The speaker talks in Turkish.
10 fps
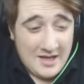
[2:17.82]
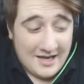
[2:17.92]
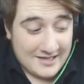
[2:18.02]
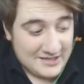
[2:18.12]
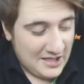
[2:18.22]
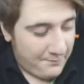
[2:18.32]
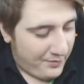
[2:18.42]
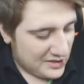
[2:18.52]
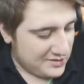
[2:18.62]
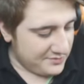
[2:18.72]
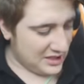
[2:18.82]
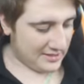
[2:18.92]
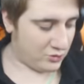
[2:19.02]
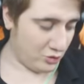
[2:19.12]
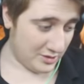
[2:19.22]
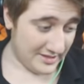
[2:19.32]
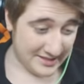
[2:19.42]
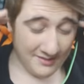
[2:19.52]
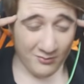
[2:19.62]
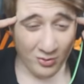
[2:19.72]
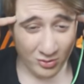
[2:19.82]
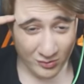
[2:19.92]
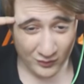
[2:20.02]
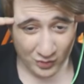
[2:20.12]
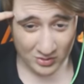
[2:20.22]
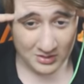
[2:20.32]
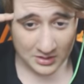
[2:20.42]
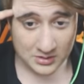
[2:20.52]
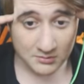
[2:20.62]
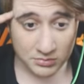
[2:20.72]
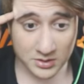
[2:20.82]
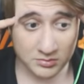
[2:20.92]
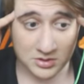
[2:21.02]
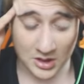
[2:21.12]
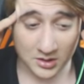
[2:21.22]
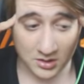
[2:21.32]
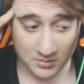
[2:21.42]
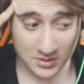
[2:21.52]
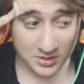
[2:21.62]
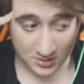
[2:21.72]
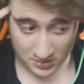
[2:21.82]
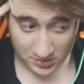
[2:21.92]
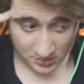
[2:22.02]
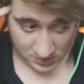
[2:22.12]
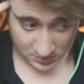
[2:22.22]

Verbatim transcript: Arkadaşlar başım çatlıyor ya neden böyle oluyor videoya girerken başım çatlamasana.